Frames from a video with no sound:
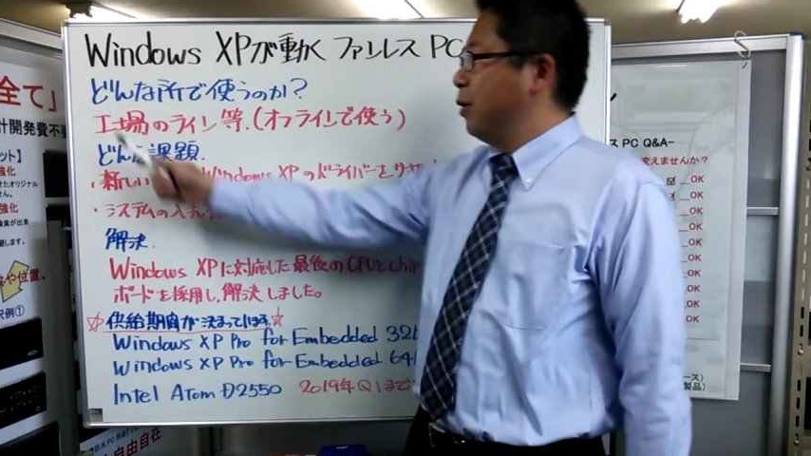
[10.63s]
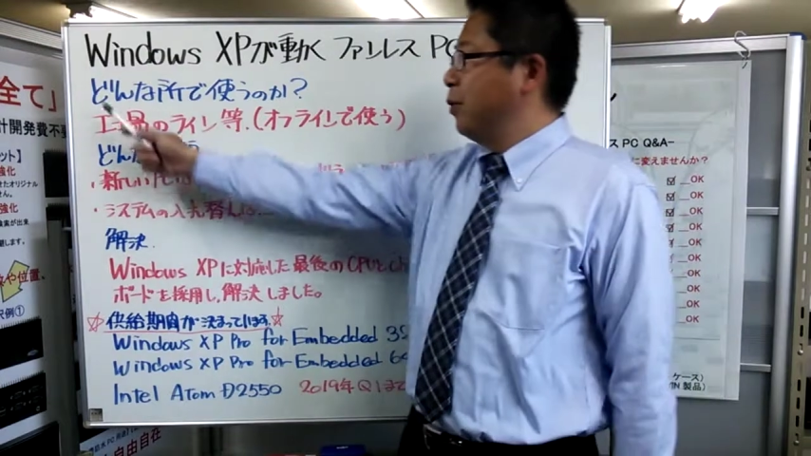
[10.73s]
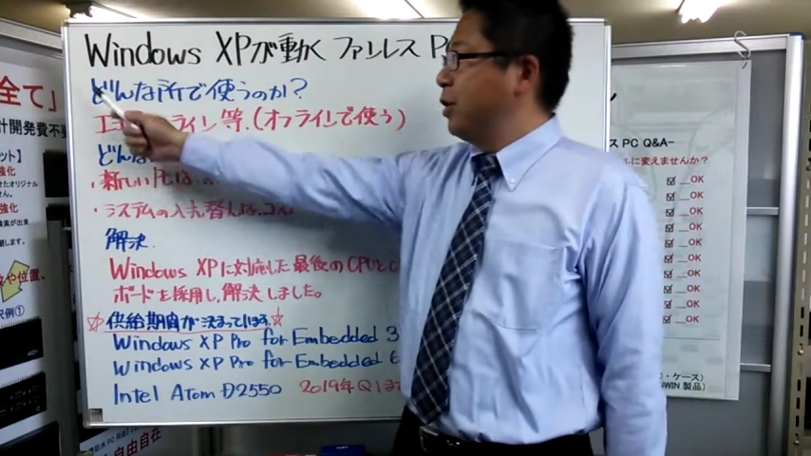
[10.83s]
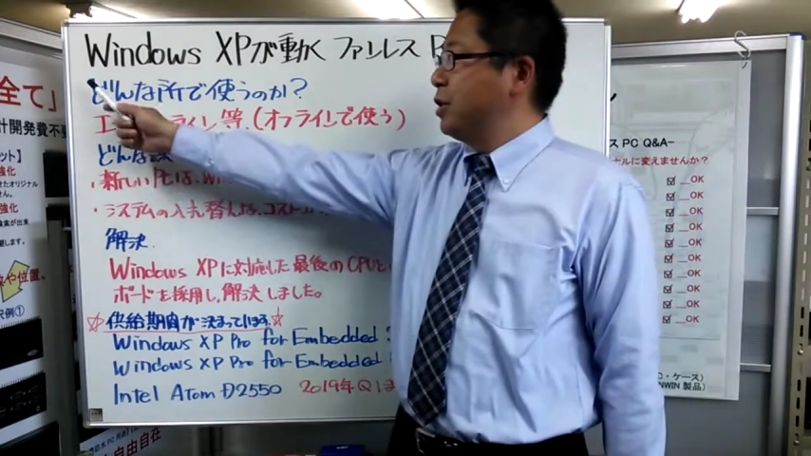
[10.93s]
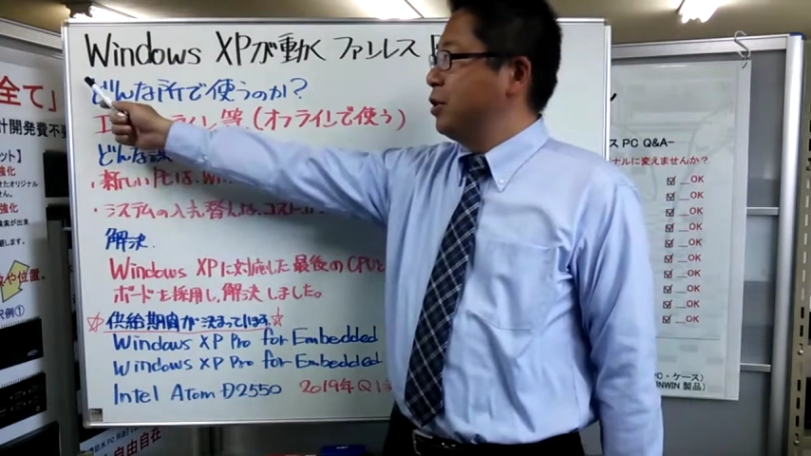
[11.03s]

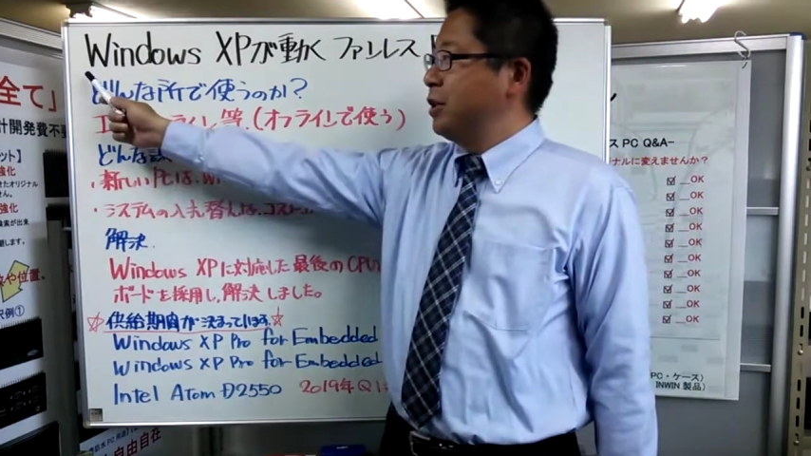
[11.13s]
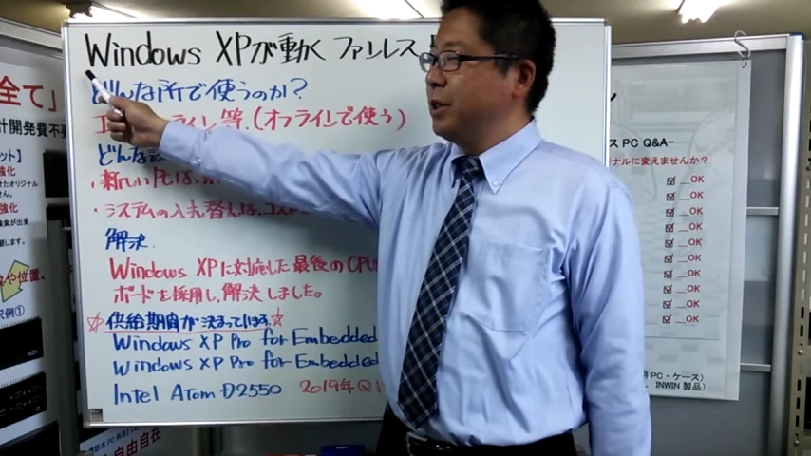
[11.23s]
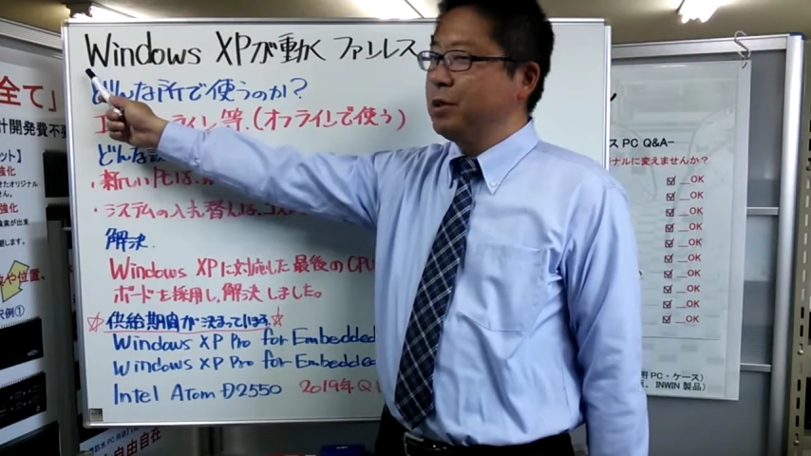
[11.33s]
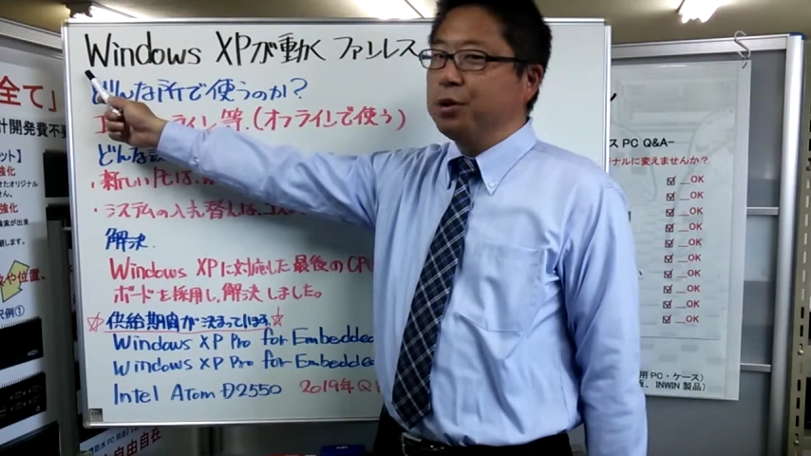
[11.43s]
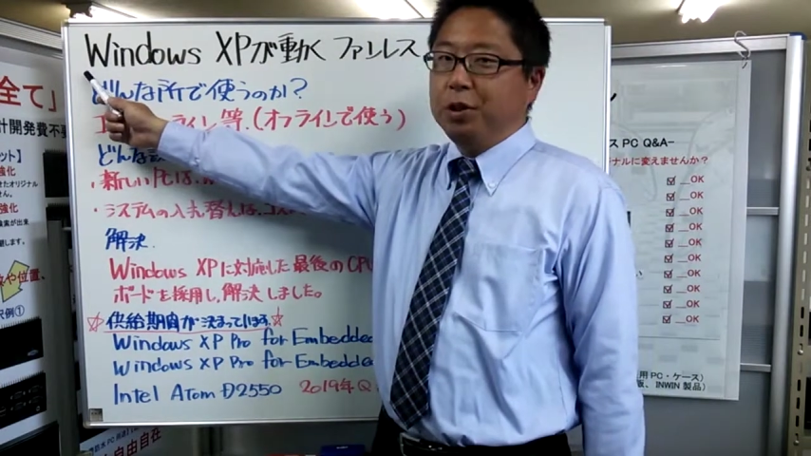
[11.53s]
コーポレーションで
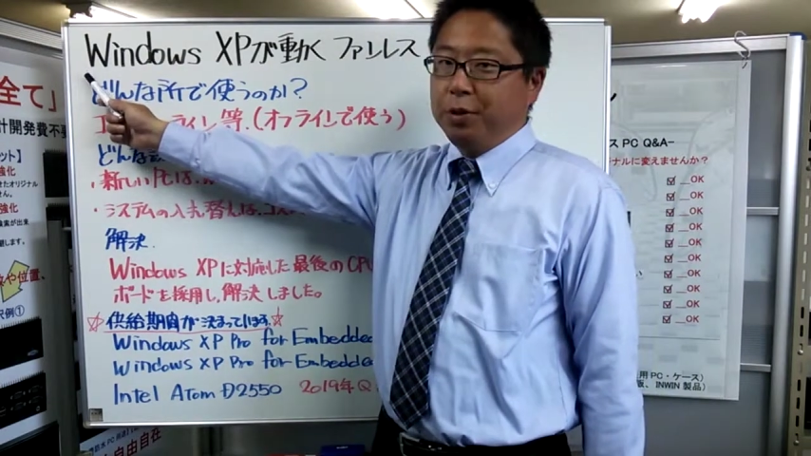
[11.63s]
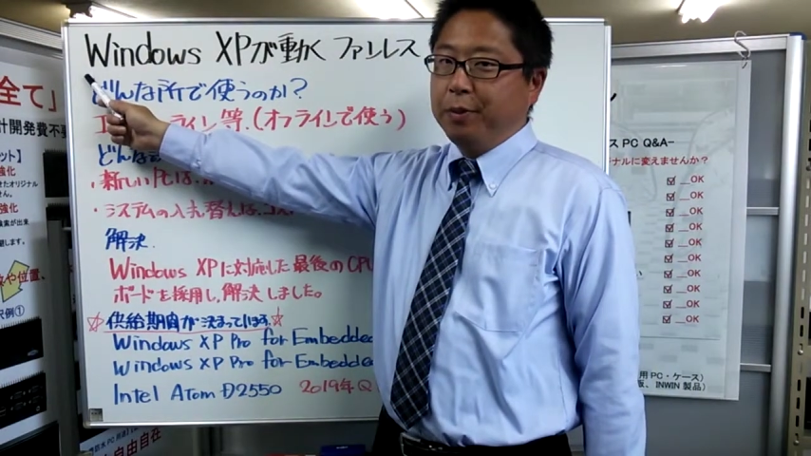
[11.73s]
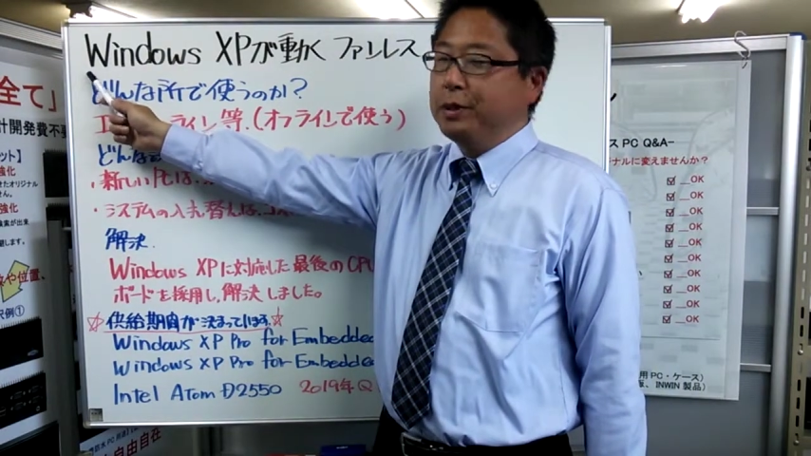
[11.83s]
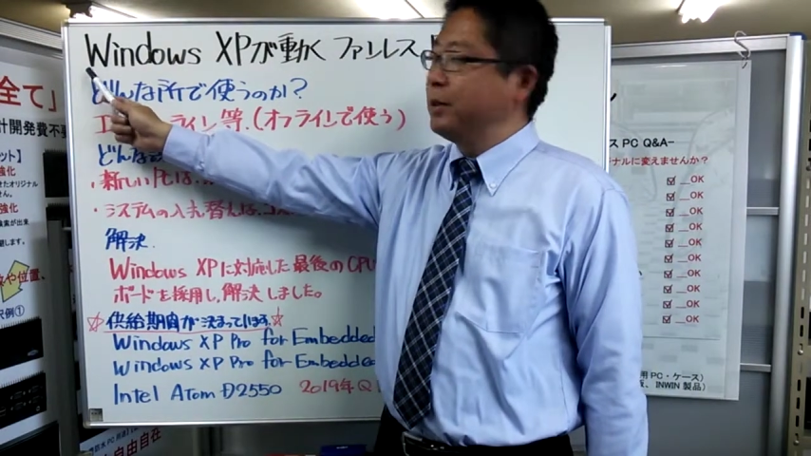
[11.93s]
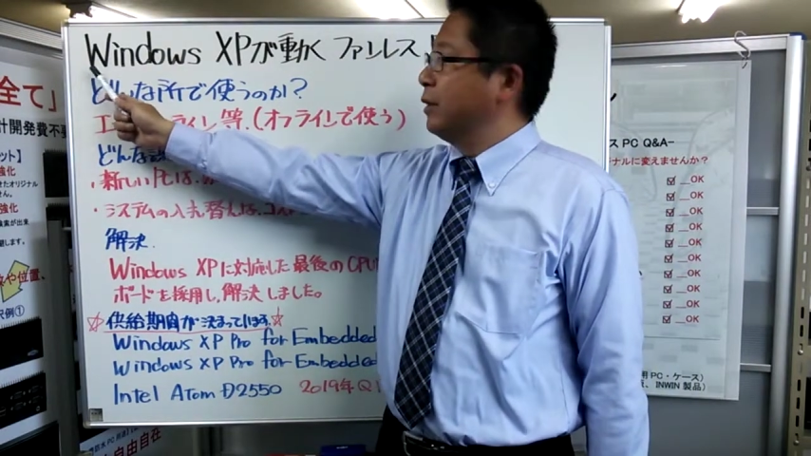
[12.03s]
製造しており
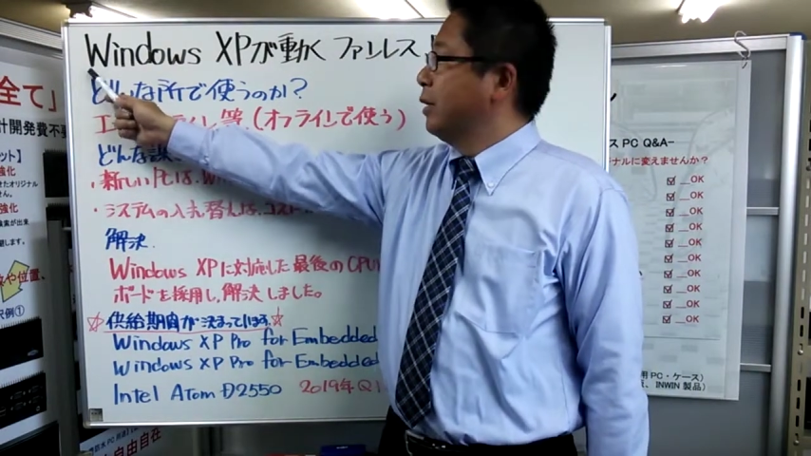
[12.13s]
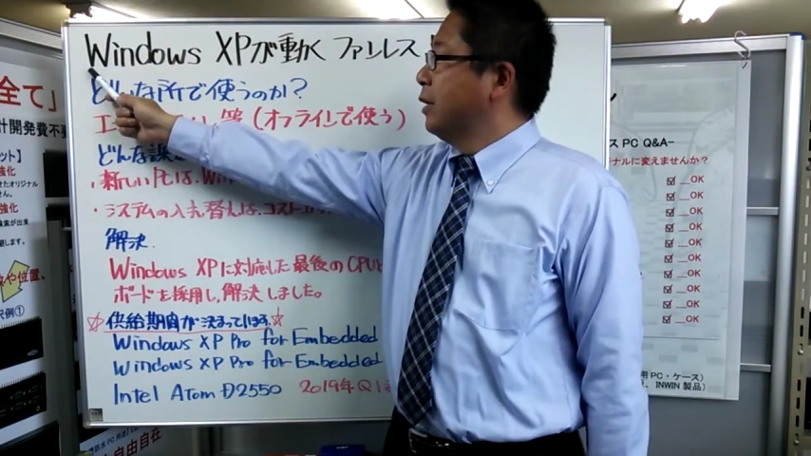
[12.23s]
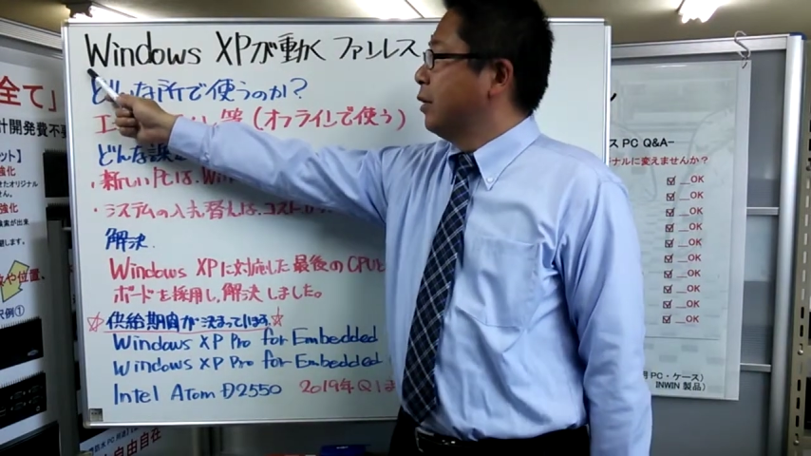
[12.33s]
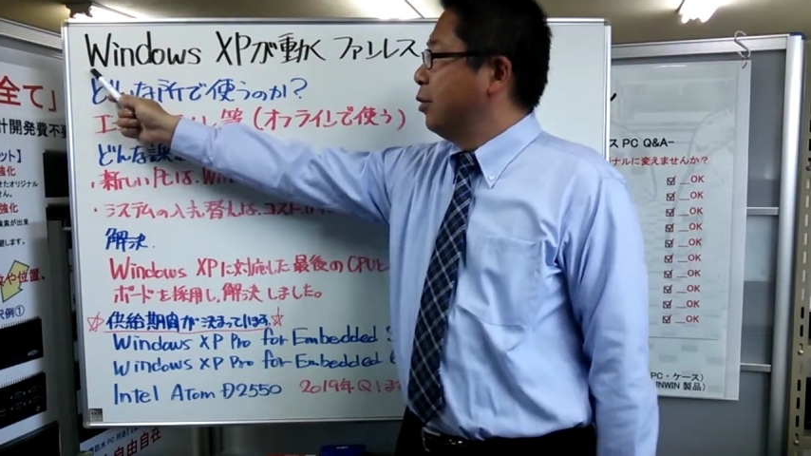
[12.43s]
ます、